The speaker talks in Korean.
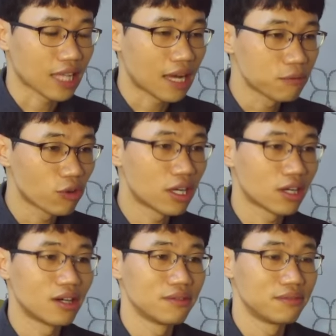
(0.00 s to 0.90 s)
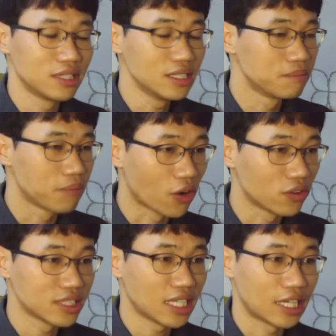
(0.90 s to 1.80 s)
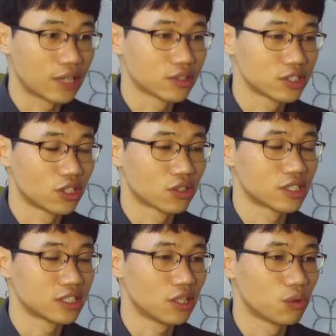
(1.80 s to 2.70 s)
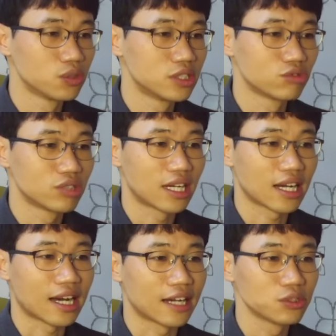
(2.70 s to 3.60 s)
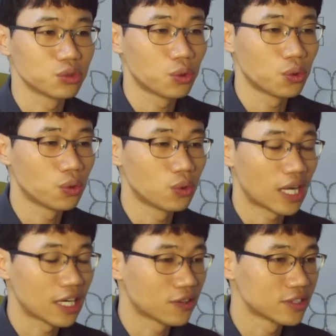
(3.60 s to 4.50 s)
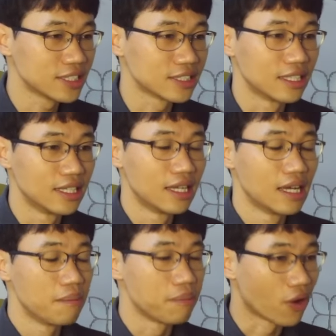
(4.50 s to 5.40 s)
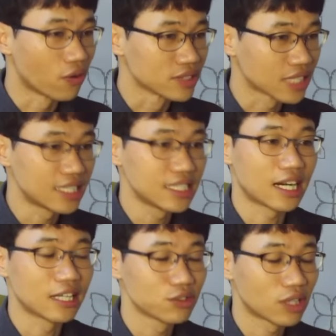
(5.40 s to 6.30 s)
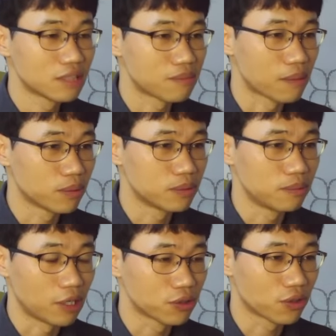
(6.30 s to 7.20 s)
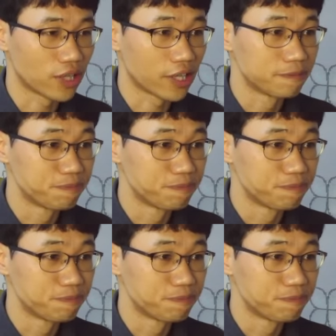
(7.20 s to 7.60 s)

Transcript: 탐과 커피는 명사예요. 그렇죠. 그래서 오늘 우리가 강조할 것은 명사를 강조하는 방법을 배울 거예요.